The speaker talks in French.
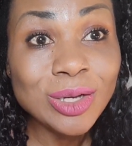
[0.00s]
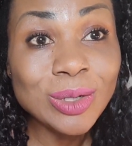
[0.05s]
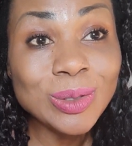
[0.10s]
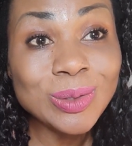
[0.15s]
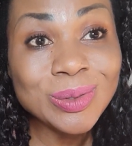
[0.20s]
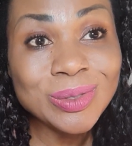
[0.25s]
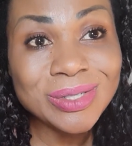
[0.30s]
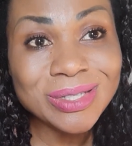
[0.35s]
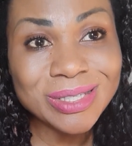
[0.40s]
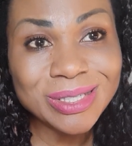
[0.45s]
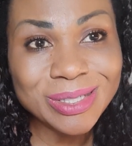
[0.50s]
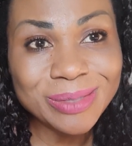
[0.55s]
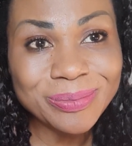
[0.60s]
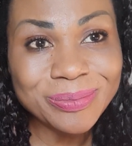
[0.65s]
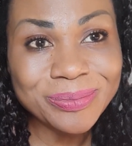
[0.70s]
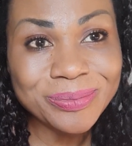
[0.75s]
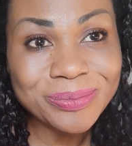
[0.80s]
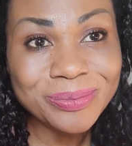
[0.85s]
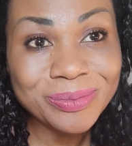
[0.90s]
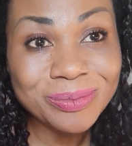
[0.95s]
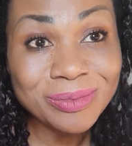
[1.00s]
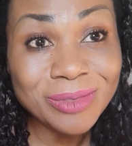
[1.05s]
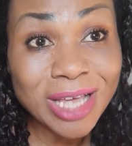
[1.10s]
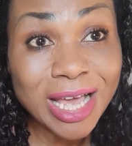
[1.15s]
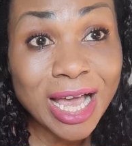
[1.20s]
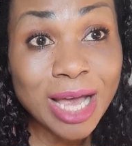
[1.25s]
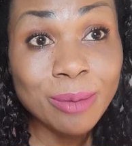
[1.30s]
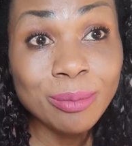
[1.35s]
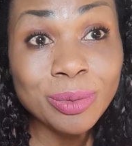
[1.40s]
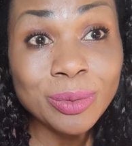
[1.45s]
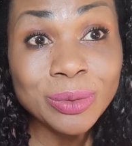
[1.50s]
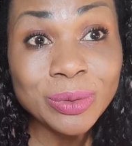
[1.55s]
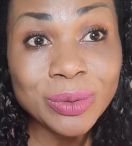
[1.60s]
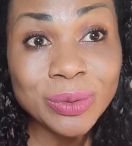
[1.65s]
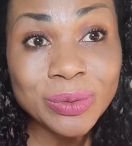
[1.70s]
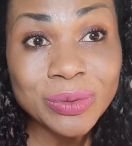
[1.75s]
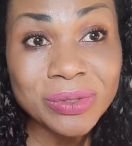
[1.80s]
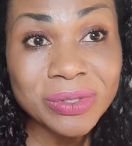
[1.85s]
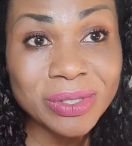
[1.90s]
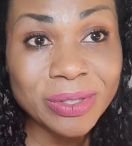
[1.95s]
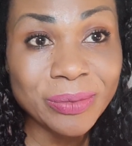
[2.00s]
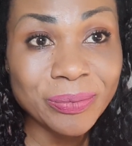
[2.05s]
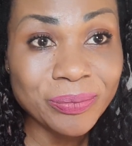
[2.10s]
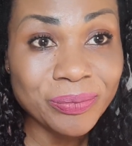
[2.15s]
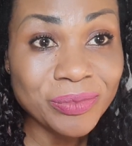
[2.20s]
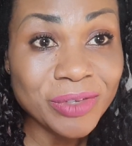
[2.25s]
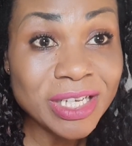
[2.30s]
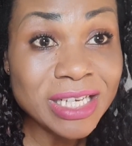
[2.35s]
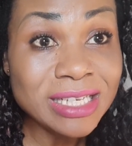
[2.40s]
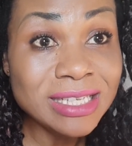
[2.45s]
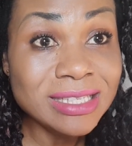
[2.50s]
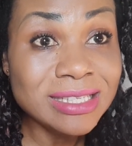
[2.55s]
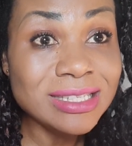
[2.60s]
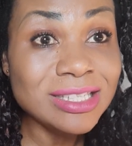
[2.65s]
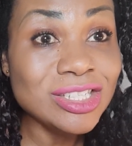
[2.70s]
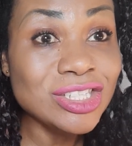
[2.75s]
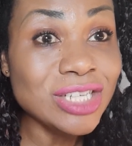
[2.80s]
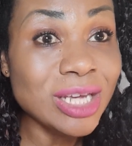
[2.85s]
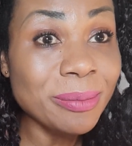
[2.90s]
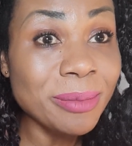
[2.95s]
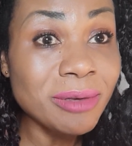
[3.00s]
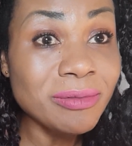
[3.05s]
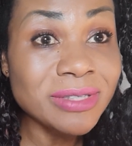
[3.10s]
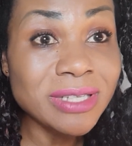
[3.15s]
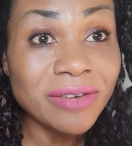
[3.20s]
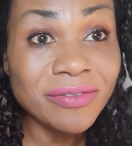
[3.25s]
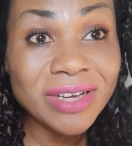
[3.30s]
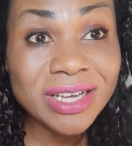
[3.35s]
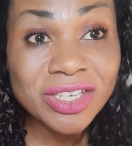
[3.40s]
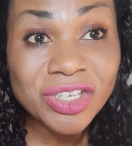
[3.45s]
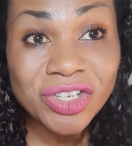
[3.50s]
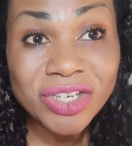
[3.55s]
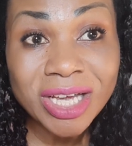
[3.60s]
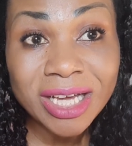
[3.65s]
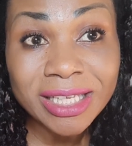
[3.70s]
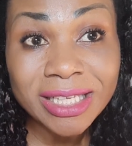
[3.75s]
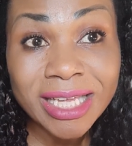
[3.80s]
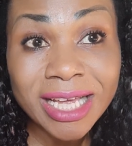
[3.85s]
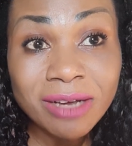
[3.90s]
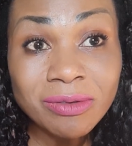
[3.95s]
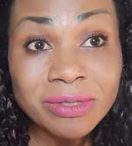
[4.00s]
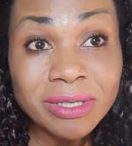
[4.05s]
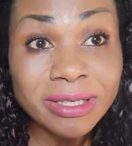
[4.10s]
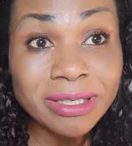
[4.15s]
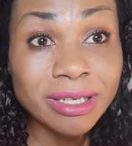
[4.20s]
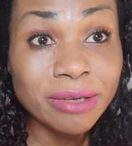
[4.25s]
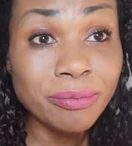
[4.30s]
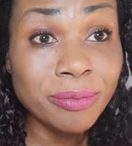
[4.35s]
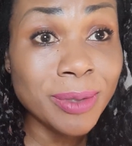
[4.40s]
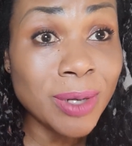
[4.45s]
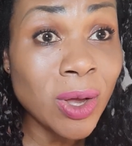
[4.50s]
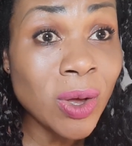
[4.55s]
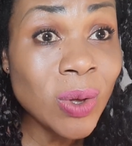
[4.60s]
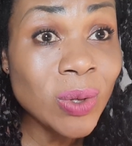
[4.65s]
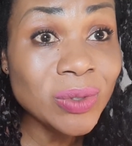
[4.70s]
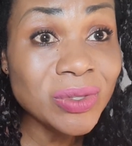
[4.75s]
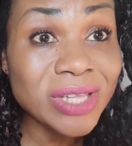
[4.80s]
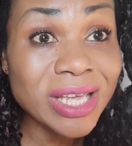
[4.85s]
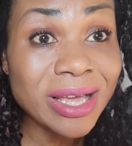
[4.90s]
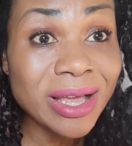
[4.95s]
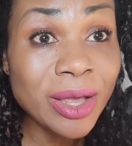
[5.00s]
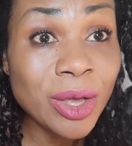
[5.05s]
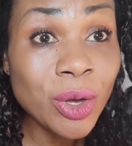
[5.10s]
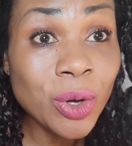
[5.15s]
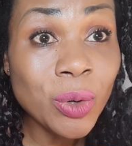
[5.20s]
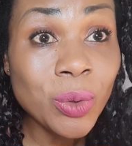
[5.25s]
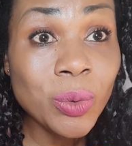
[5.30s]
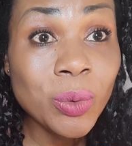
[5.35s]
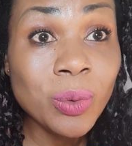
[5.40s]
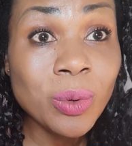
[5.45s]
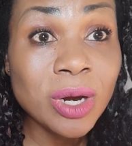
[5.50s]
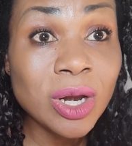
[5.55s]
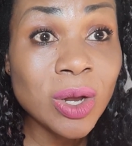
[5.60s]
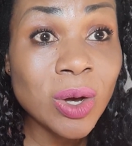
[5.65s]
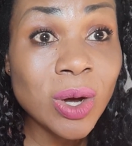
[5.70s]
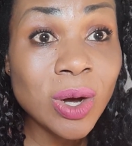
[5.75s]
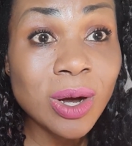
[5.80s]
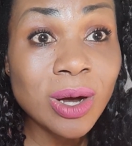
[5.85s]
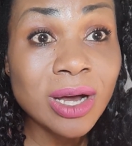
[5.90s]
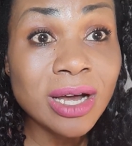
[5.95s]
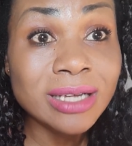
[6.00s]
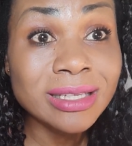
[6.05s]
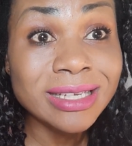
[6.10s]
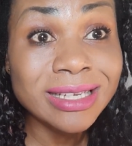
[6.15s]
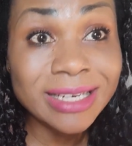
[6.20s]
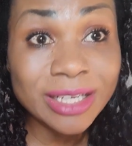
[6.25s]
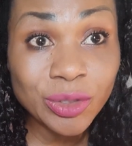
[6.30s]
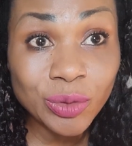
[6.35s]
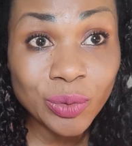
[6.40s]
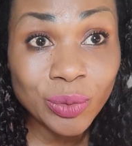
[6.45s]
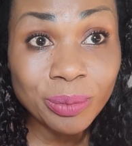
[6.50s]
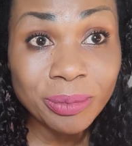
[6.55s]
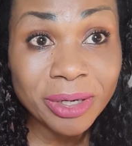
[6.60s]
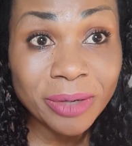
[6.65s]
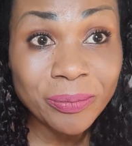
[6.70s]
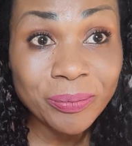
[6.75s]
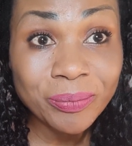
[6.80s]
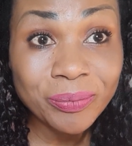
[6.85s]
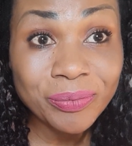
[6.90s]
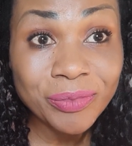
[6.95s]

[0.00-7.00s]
Aussi, un bonus. Si jamais vous avez un jardin, vous avez des plantes hein, ou alors euh, des légumes,